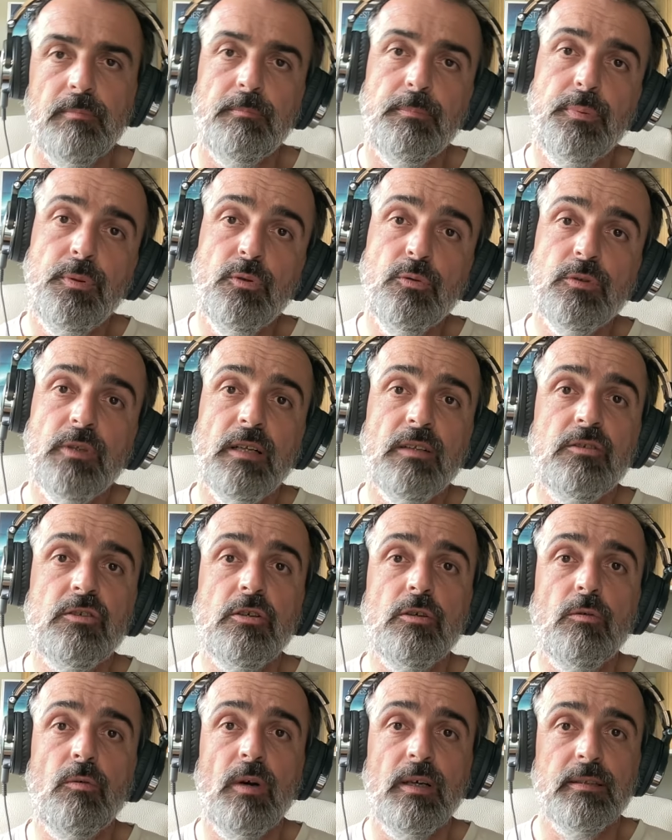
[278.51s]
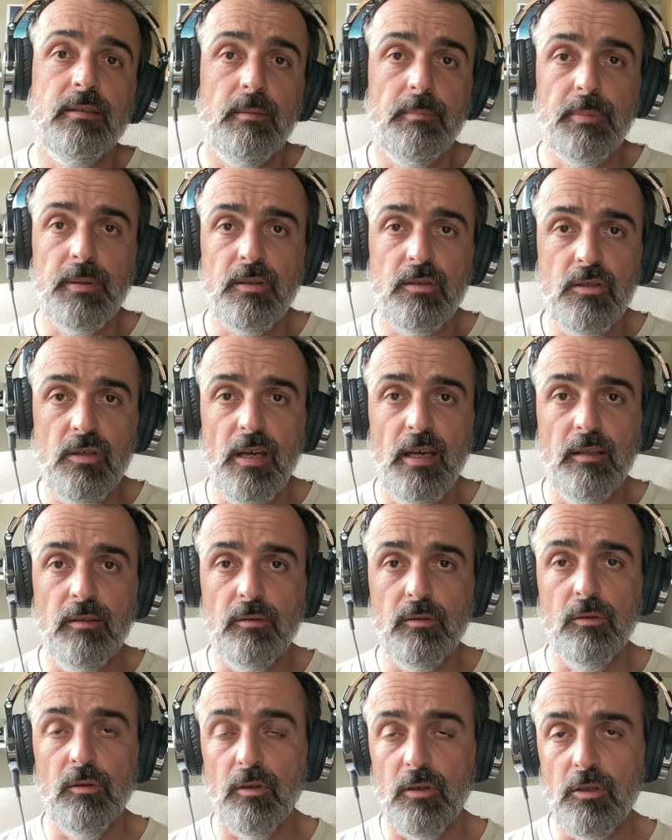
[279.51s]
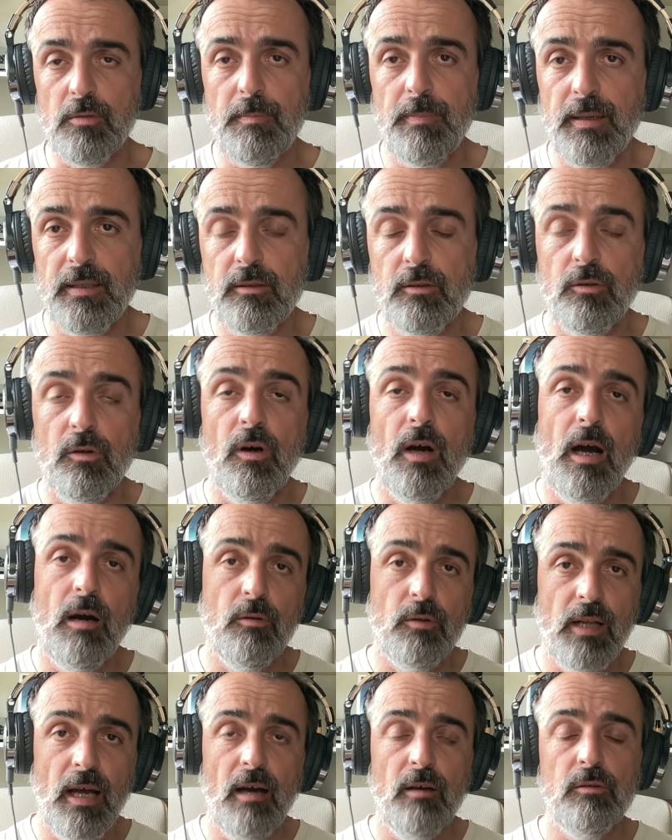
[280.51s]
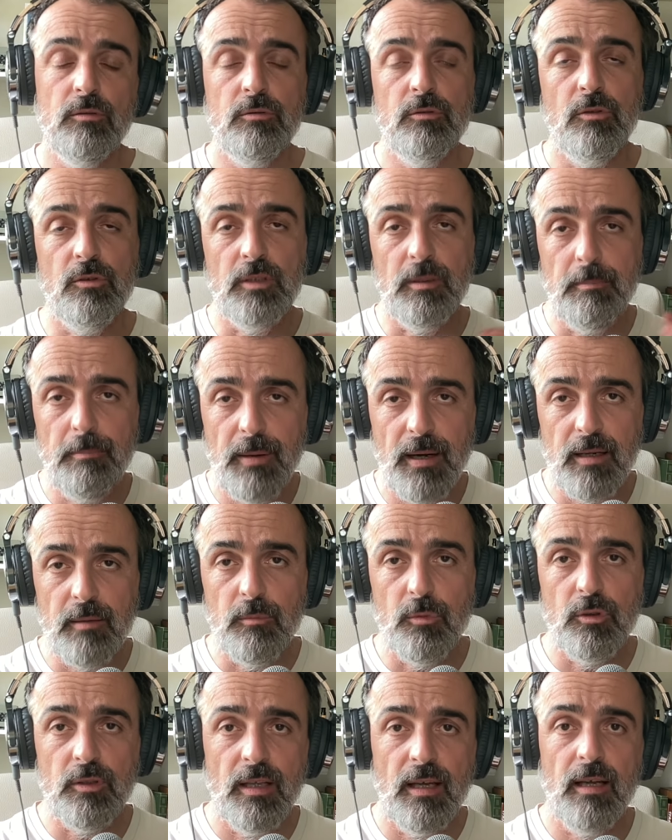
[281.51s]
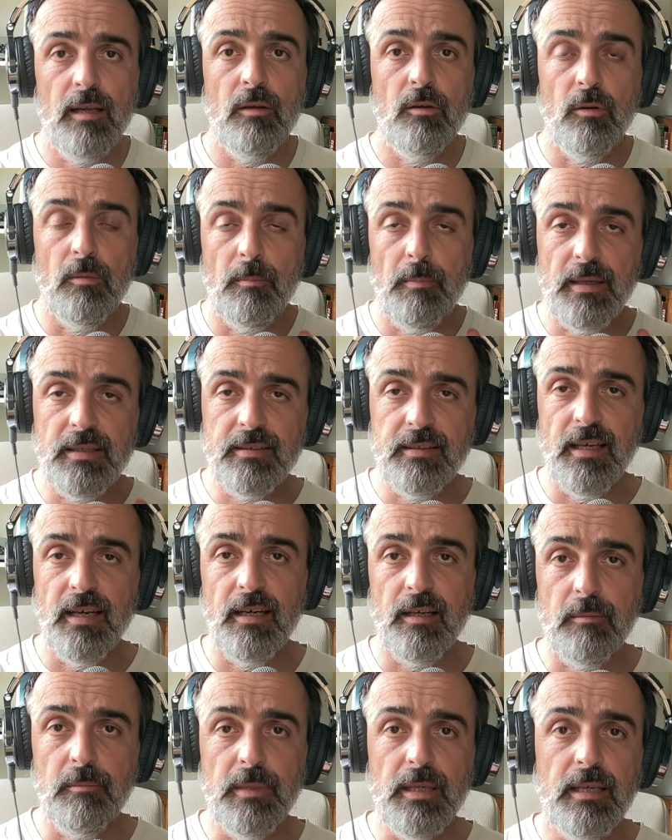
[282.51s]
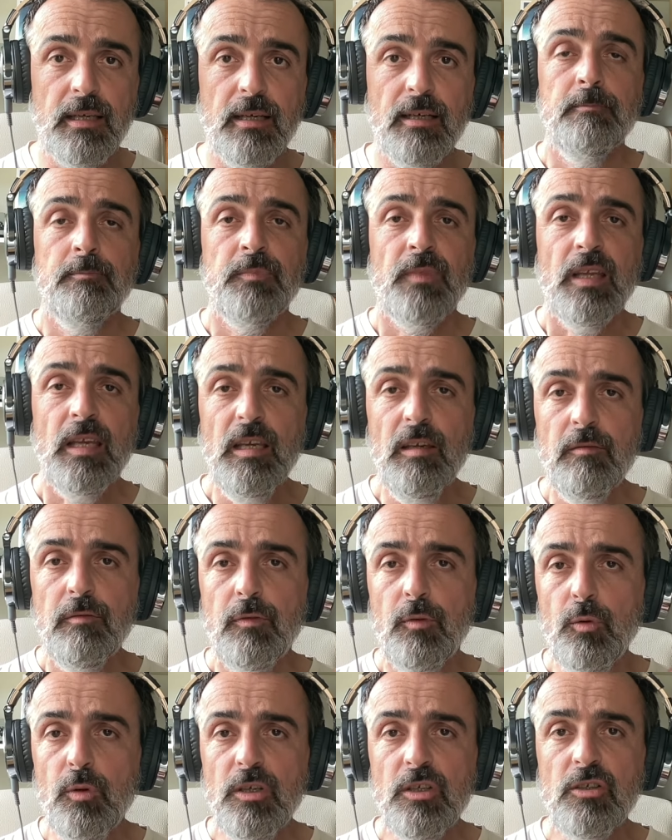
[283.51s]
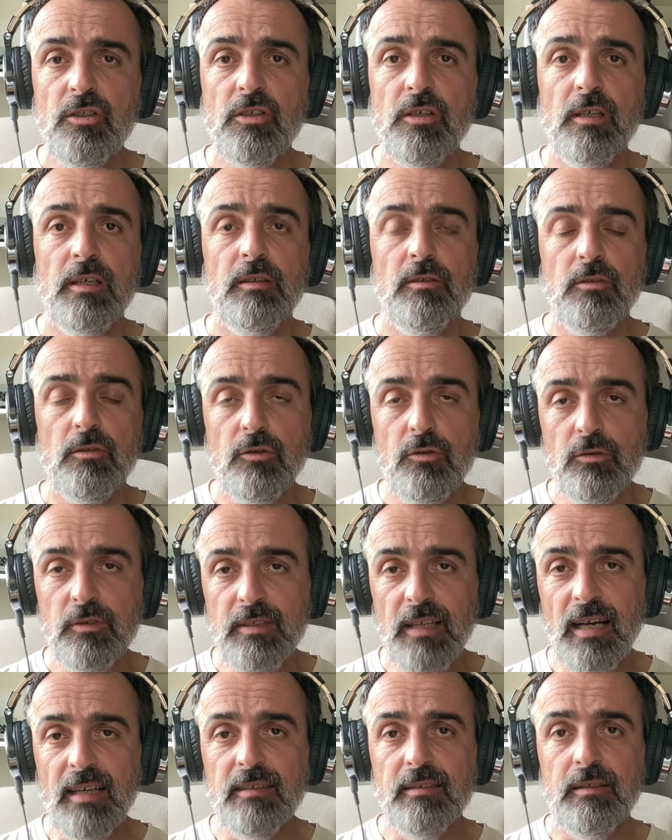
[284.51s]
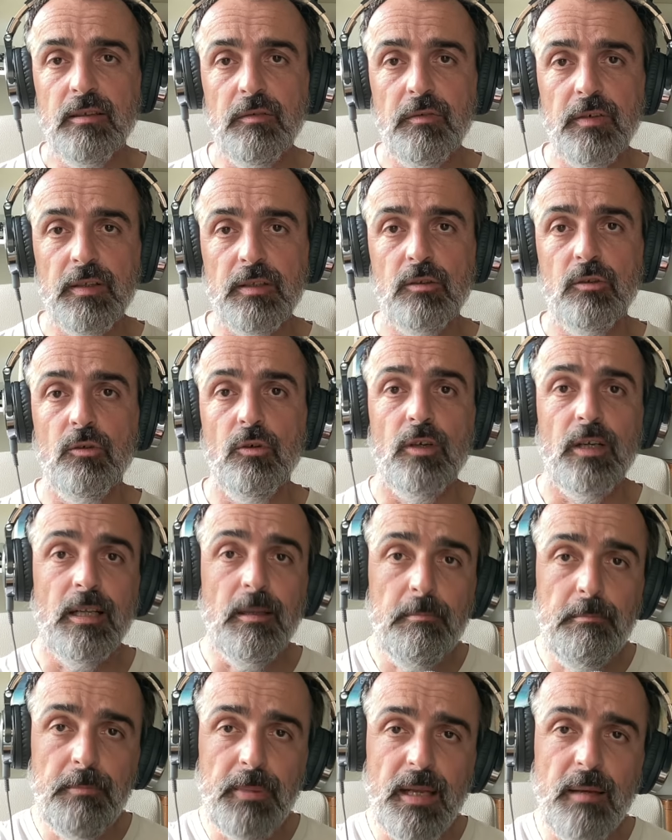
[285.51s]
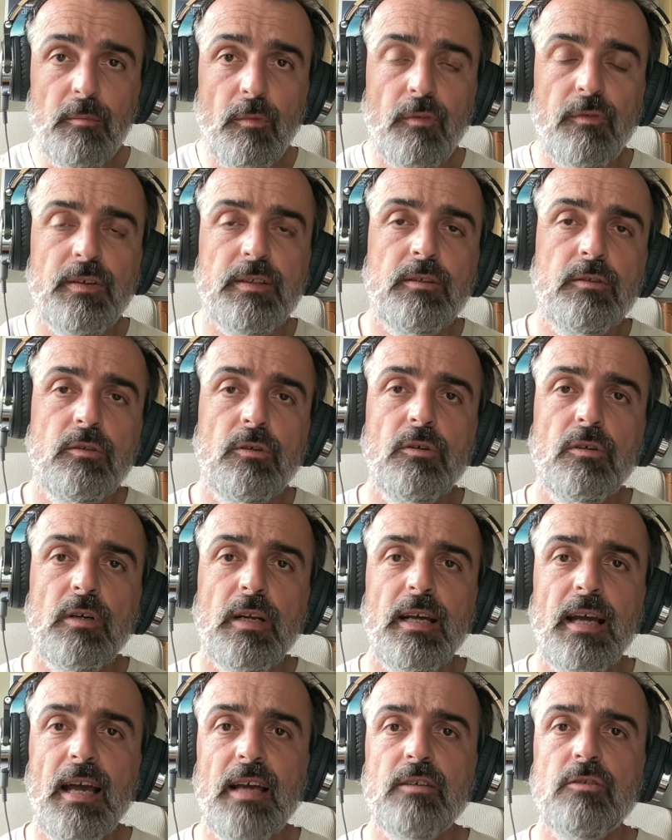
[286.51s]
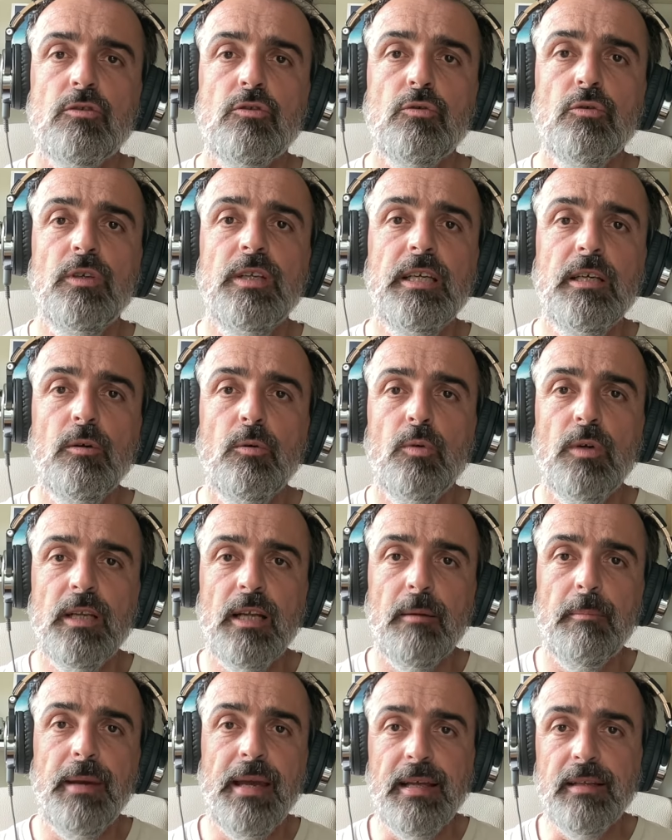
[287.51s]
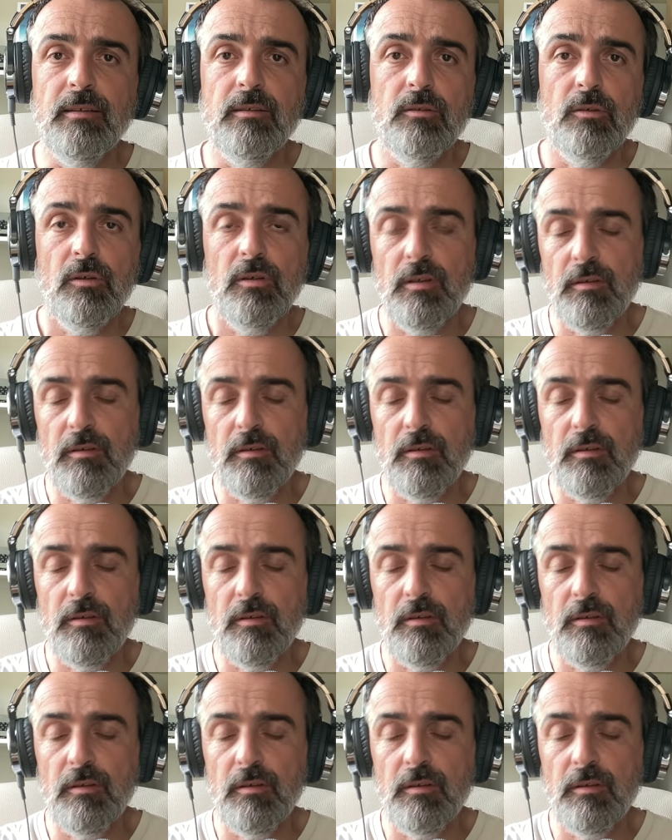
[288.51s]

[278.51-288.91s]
più del 50% rispetto a un'auto di pari modello ma termica, influisce su tanti fattori. Il primo fattore è sull'inquinamento.